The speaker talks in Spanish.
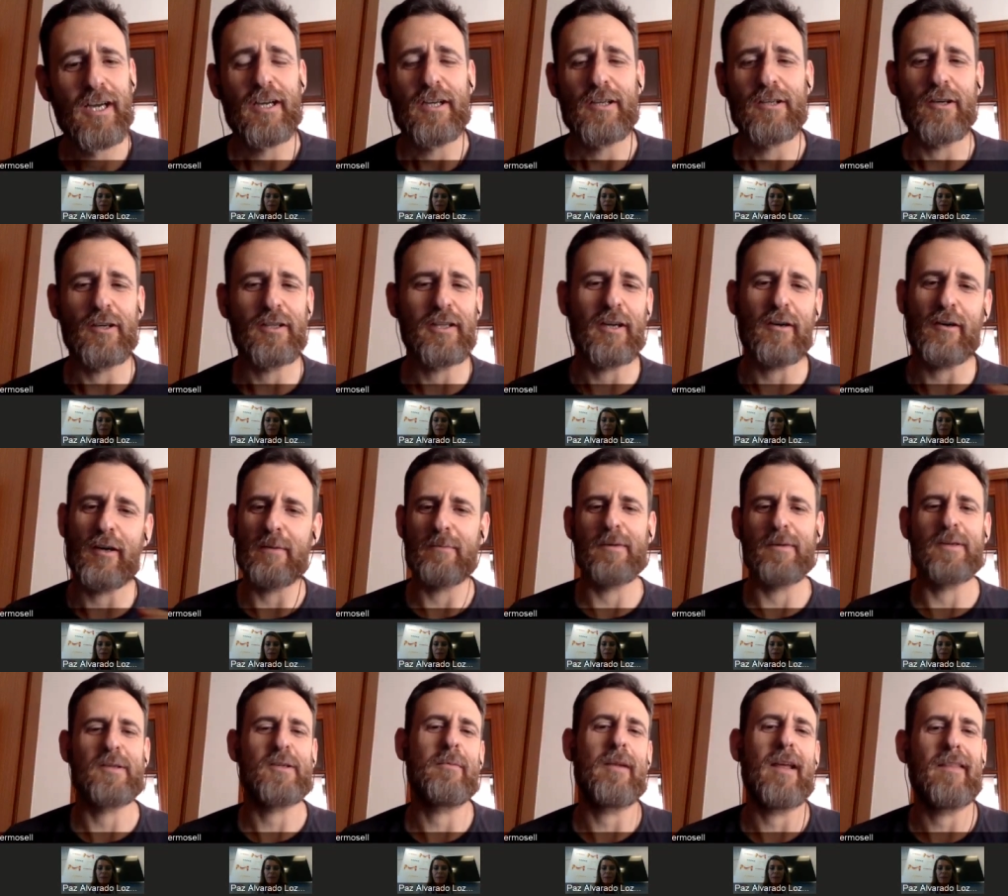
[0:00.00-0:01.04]
y hoy tengo el
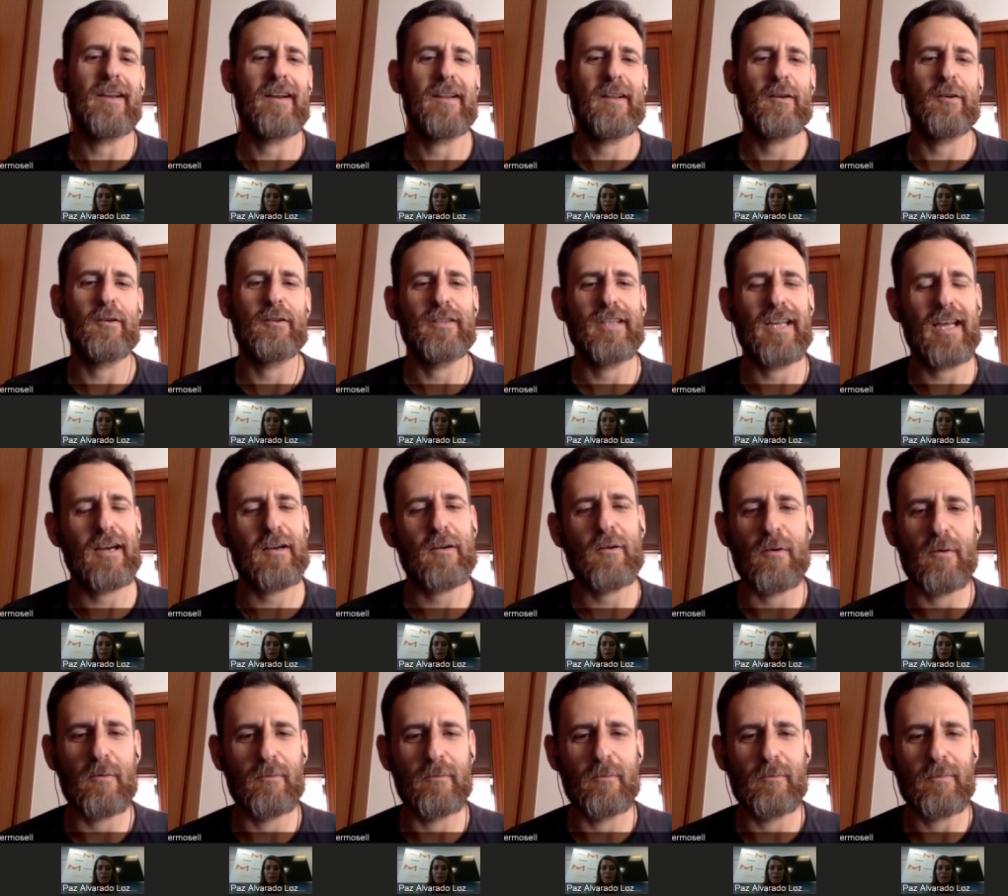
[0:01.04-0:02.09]
inmenso placer de contar
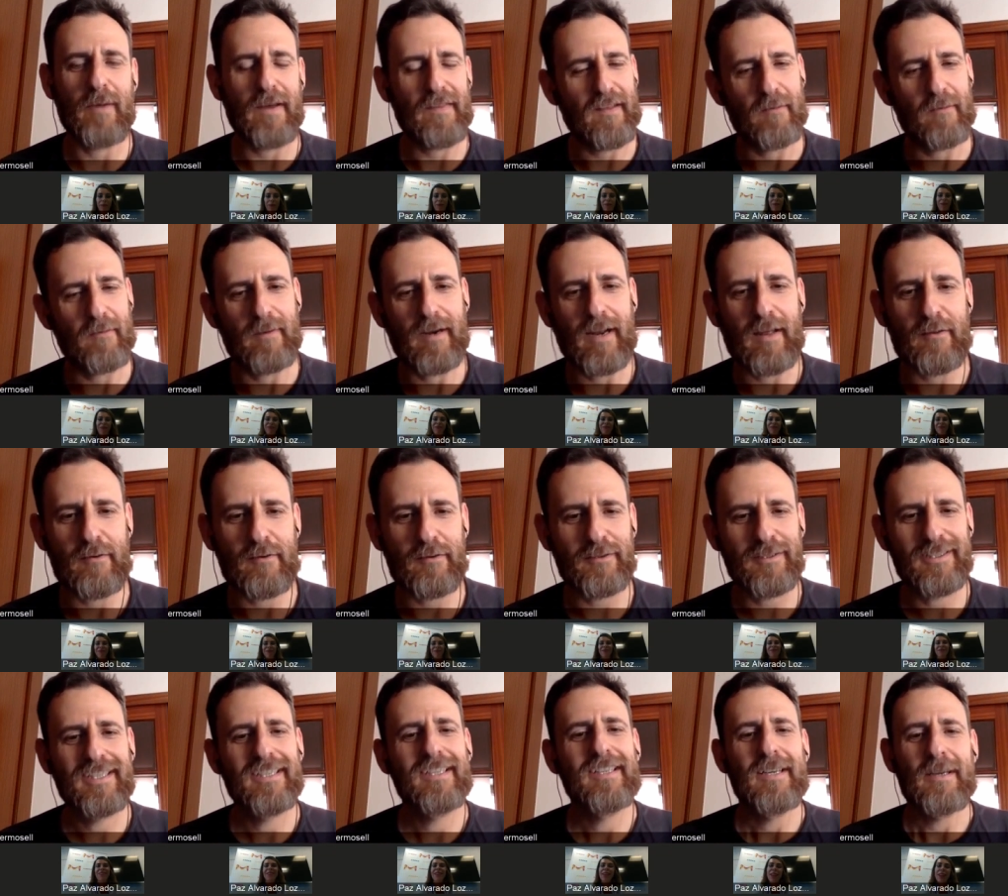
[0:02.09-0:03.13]
con Paz Alvarado.
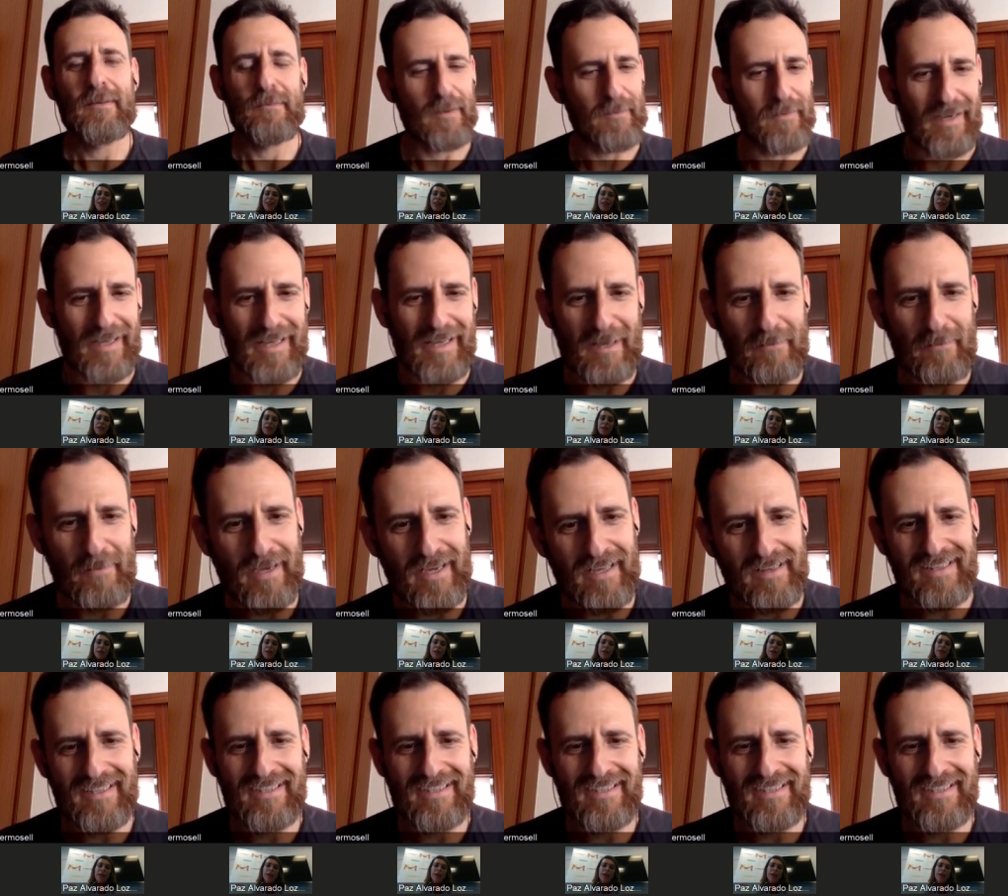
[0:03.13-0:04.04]
Bienvenida, Paz.